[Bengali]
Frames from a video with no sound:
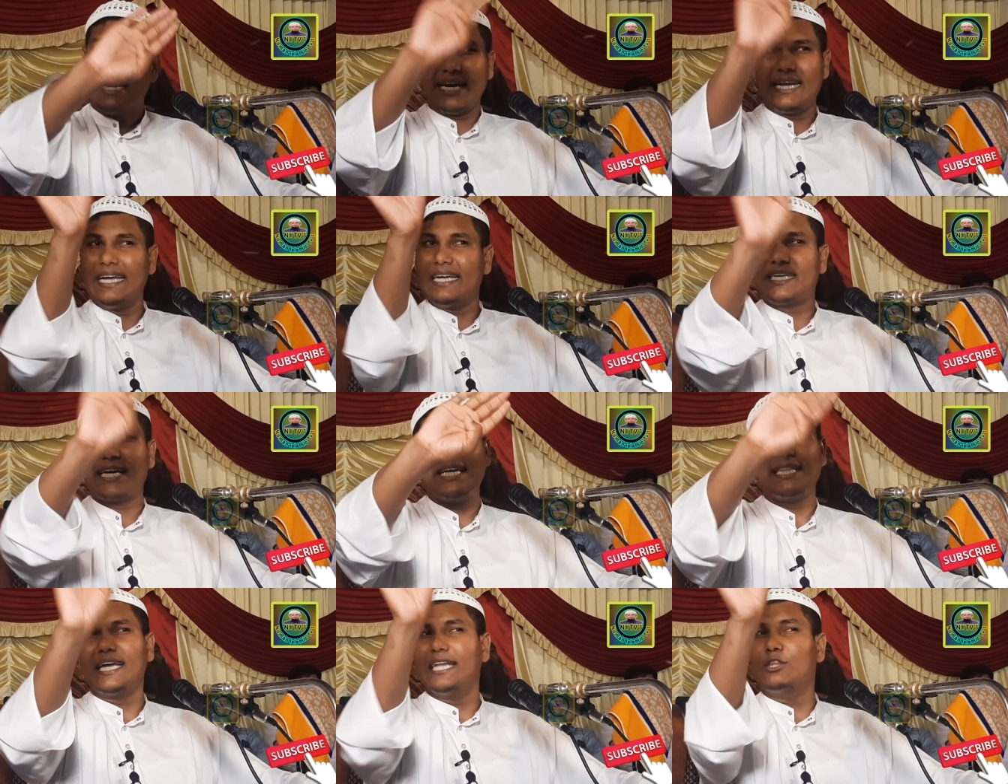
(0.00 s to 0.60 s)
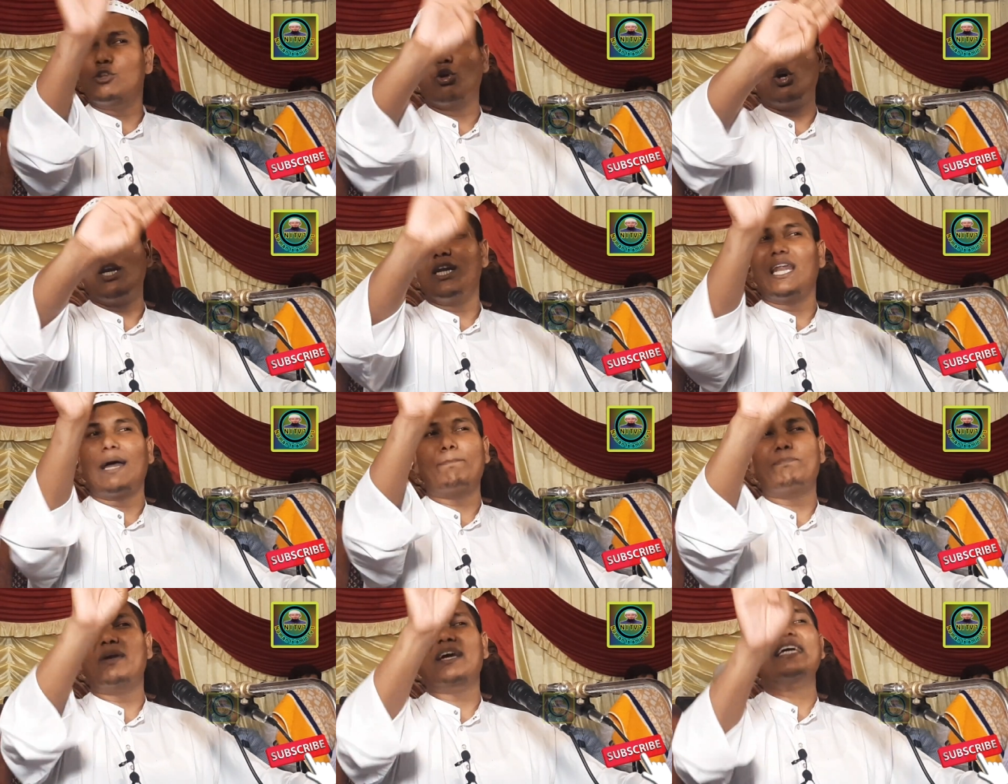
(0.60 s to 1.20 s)
নিষেধের দলিল
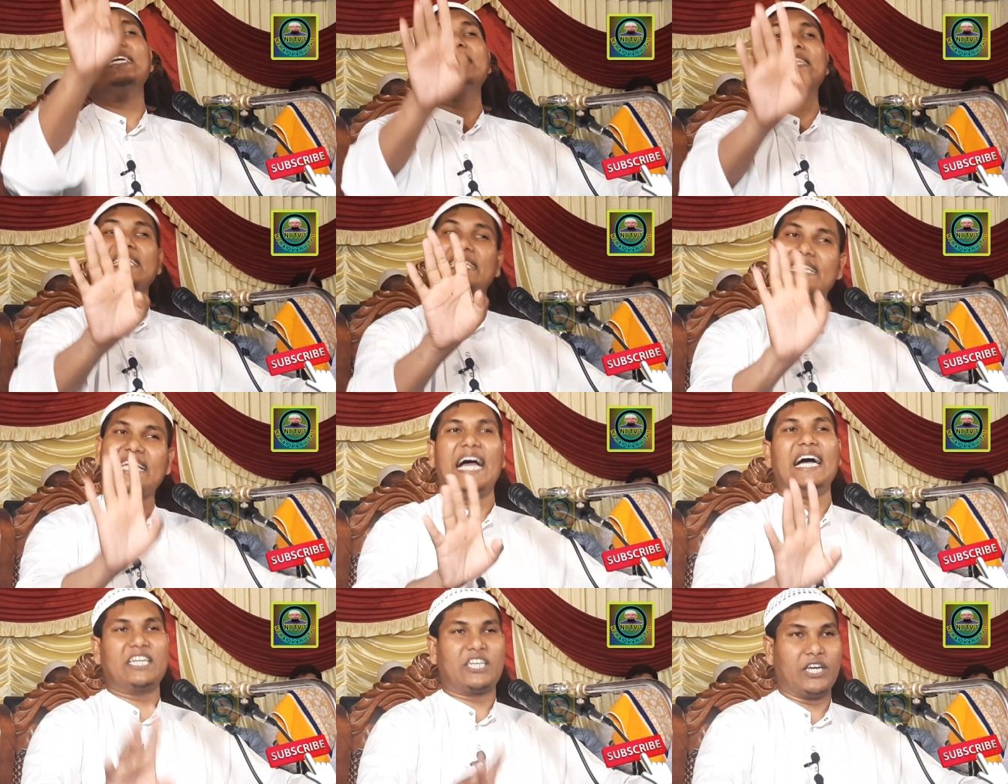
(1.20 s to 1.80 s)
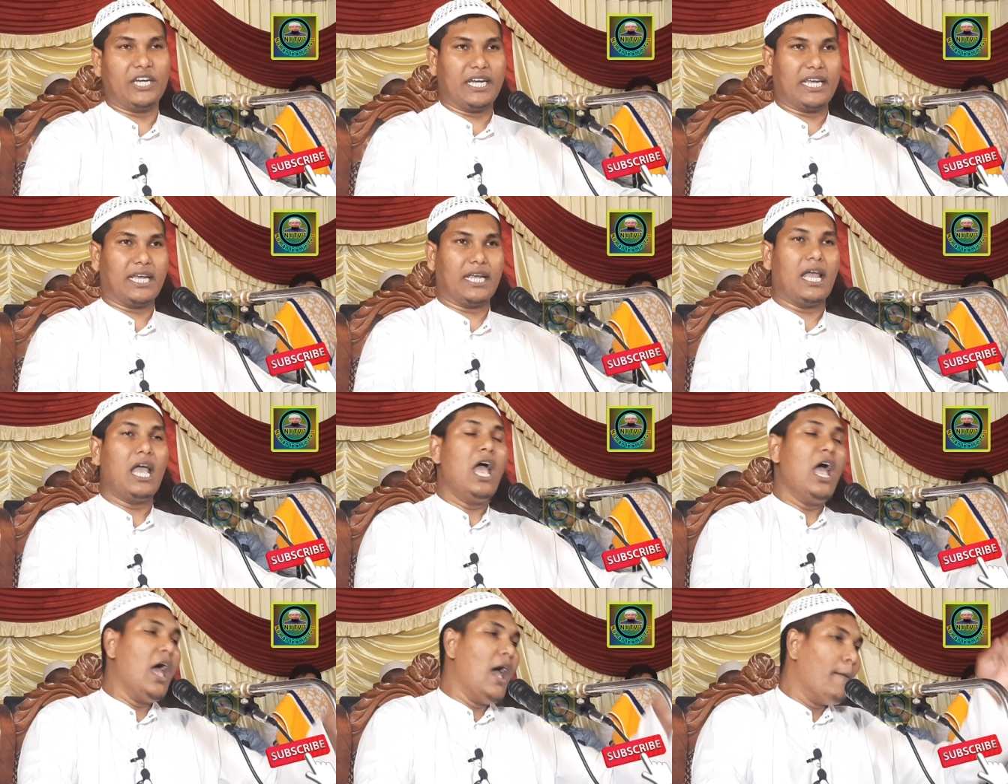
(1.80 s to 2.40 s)
আপনাকে দিতে আসেনি
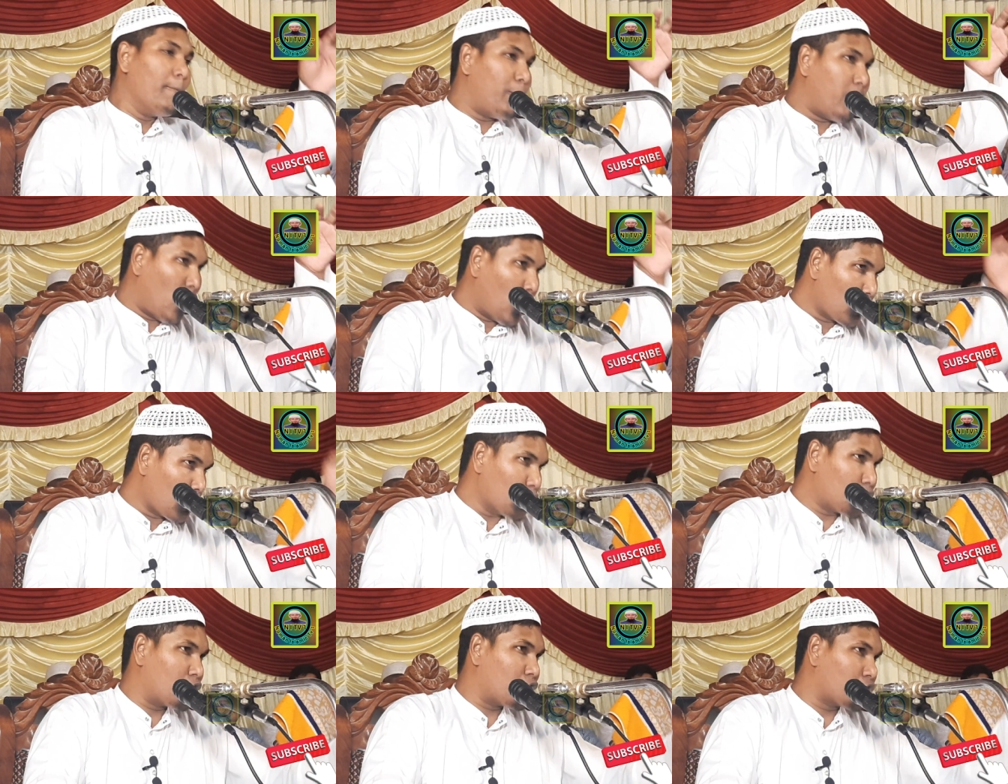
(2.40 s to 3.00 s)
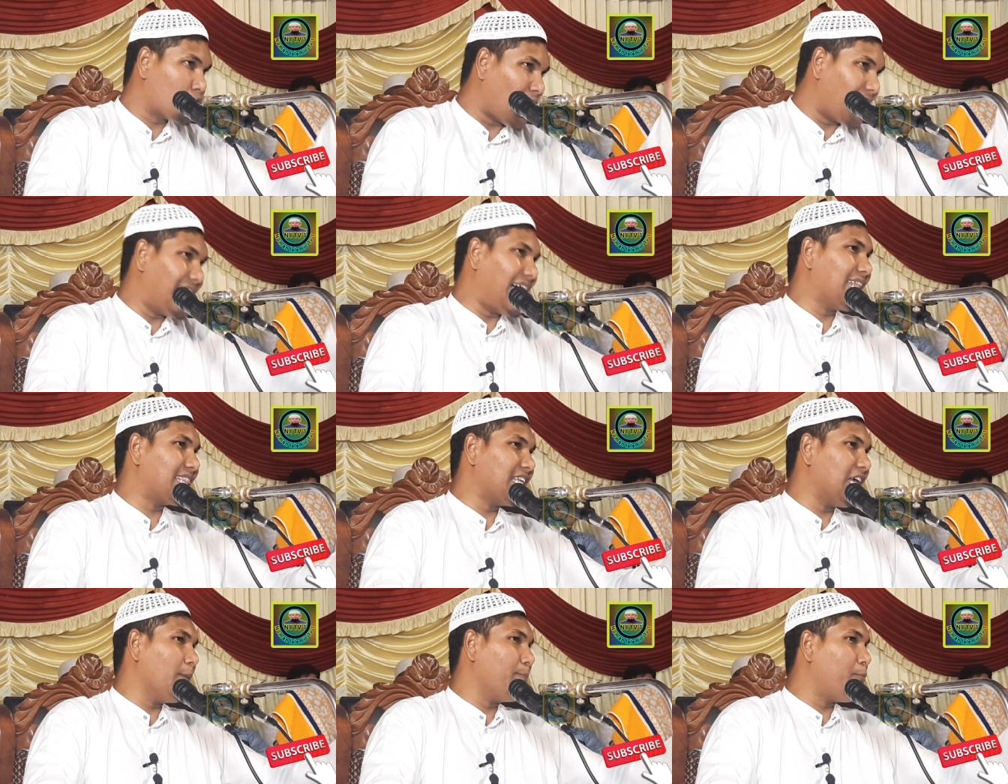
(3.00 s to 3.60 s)
ফরজ
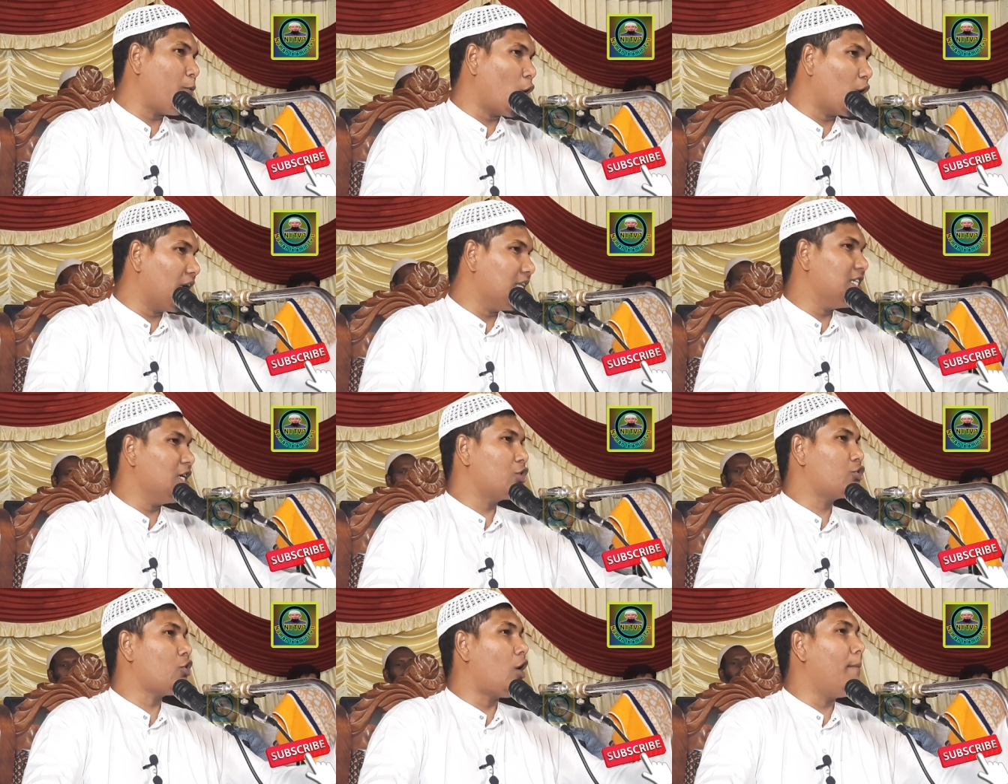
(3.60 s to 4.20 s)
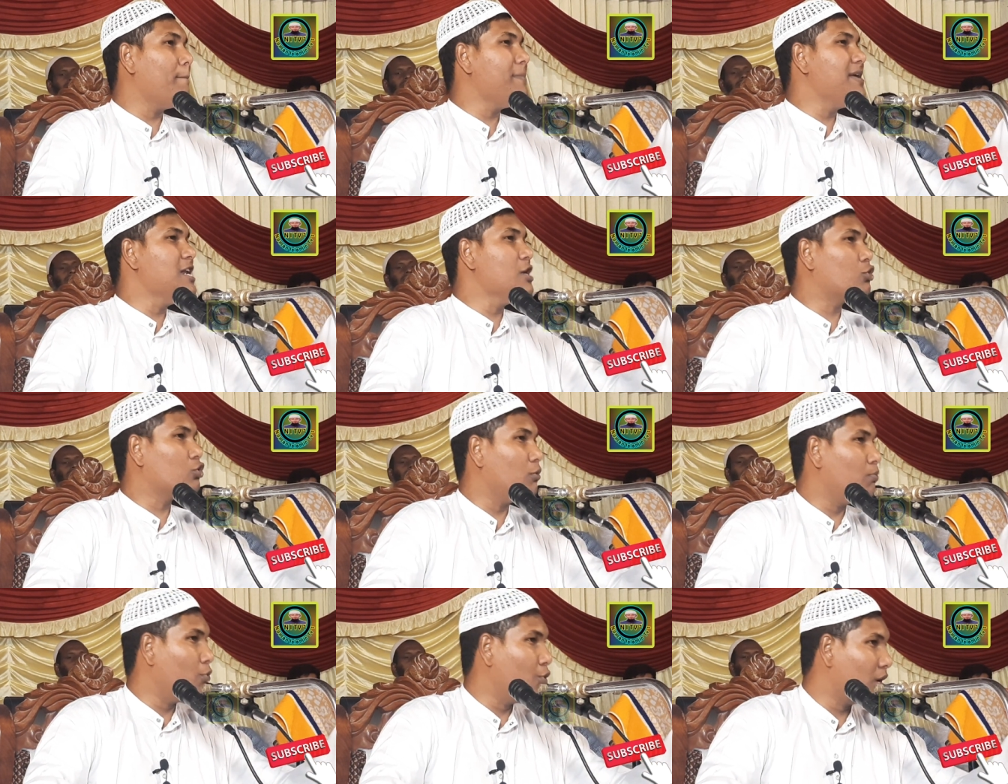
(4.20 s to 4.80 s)
সলাপের পরে যে
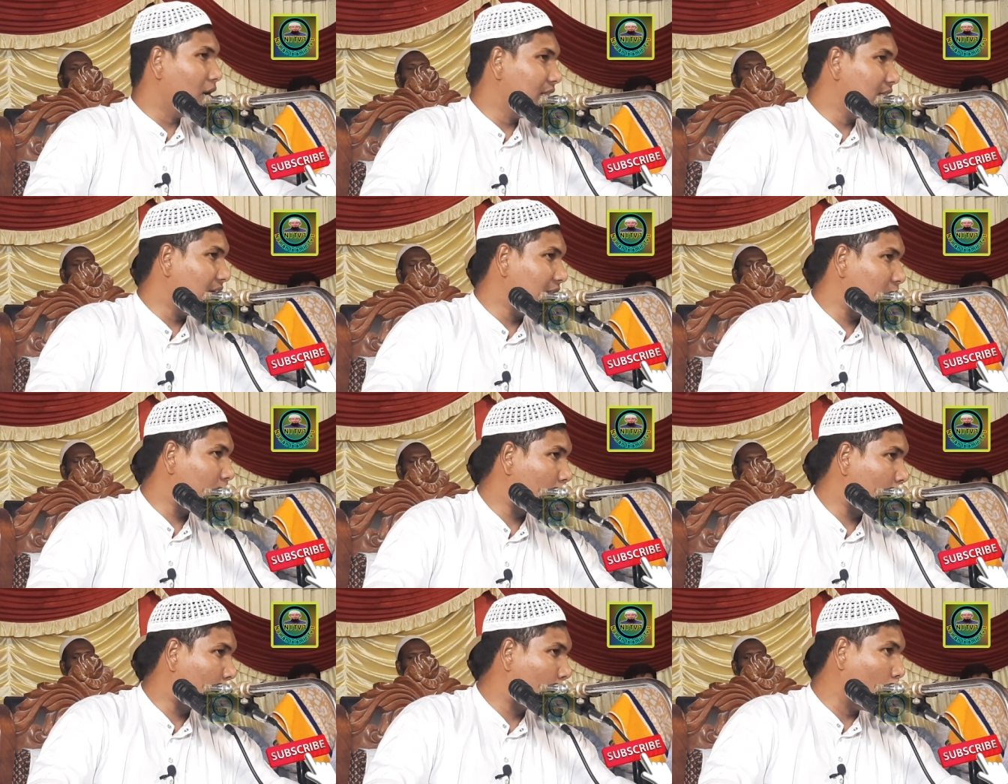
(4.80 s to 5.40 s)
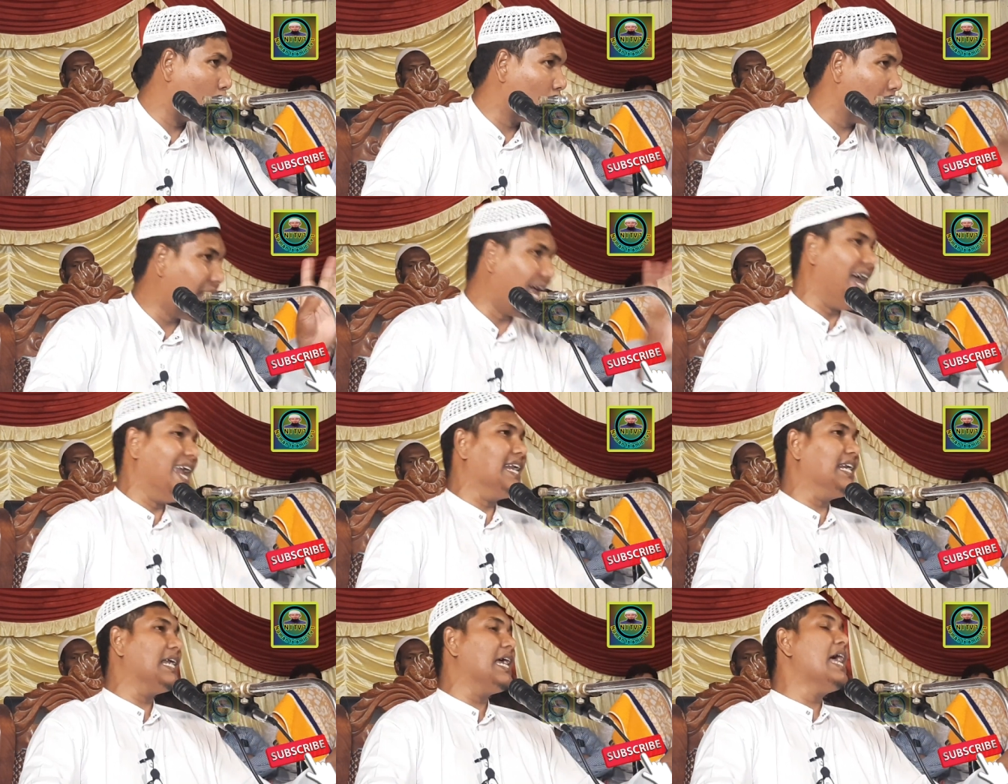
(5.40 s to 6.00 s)
সম্মিলিত মোনাজাত
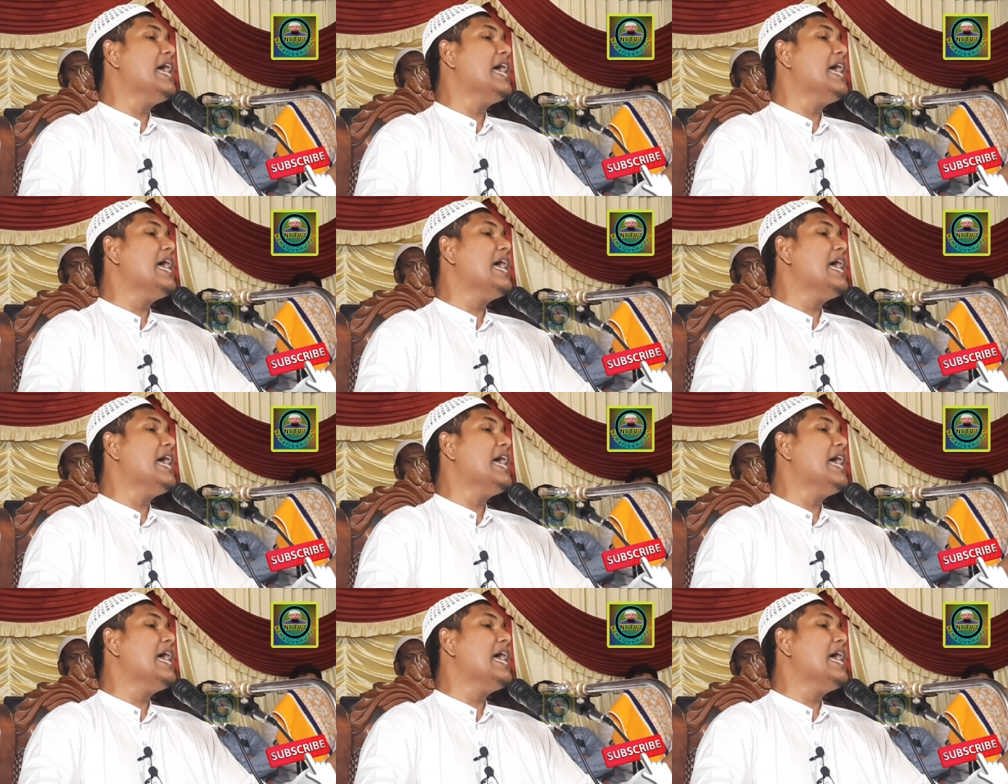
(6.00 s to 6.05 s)
করলেন